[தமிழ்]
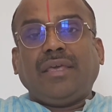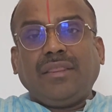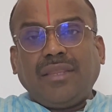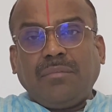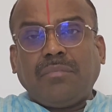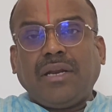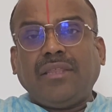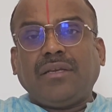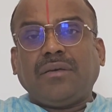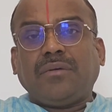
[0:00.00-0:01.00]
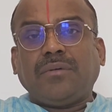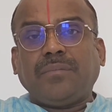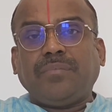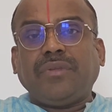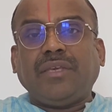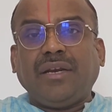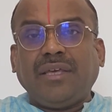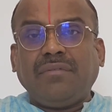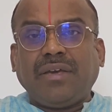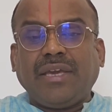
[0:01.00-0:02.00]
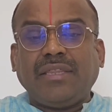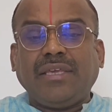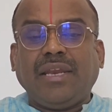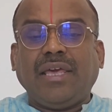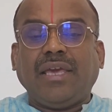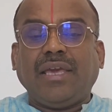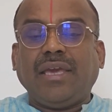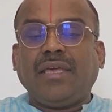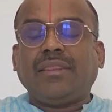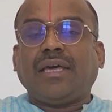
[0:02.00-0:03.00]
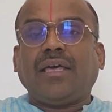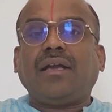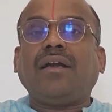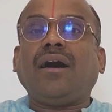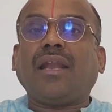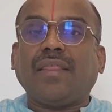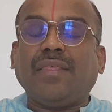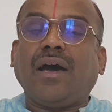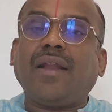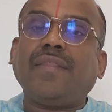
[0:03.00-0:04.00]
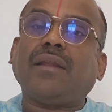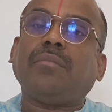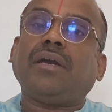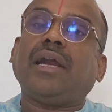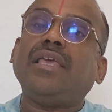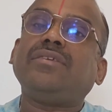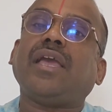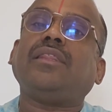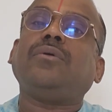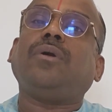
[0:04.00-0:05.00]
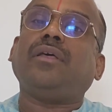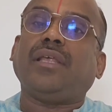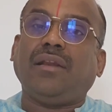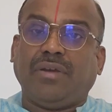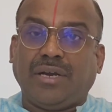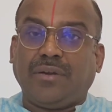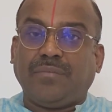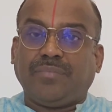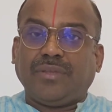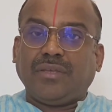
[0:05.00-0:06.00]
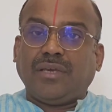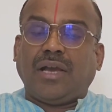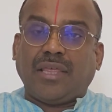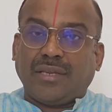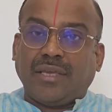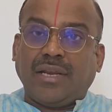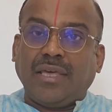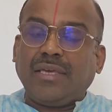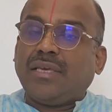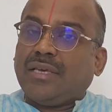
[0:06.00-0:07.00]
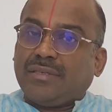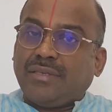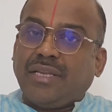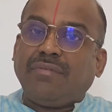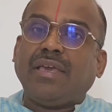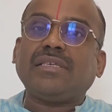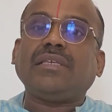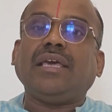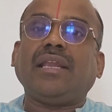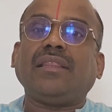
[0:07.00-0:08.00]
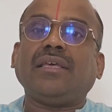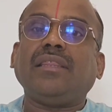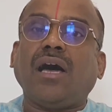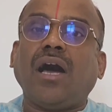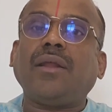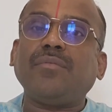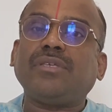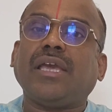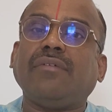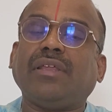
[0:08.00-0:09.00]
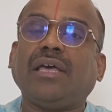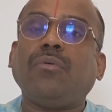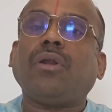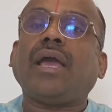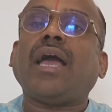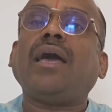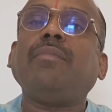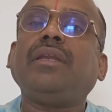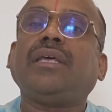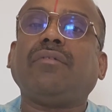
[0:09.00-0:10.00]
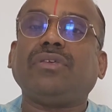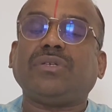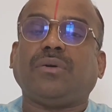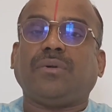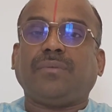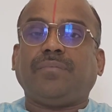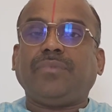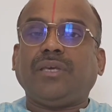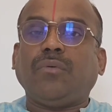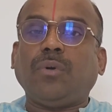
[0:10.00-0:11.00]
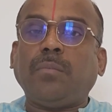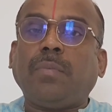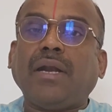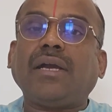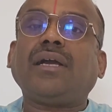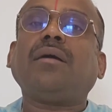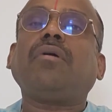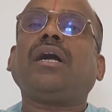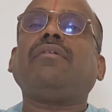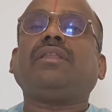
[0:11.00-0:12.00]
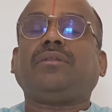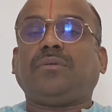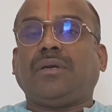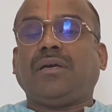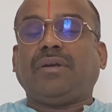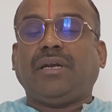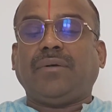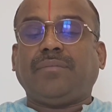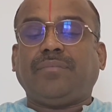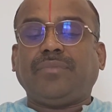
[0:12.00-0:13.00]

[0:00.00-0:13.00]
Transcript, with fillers: எந்த மனிதனுக்கும் இள வயதிலேயே தனக்கான தான தர்மங்களை செய்து கொள்ளுதல் வேண்டும் அதனால் சின்ன வயசுலேருந்து தானம் செய்வதை ஒரு ஹேபிட்டாக வச்சுக்கணும் ஒரு பழக்கமாக வைத்துக்கொள்ள வேண்டும்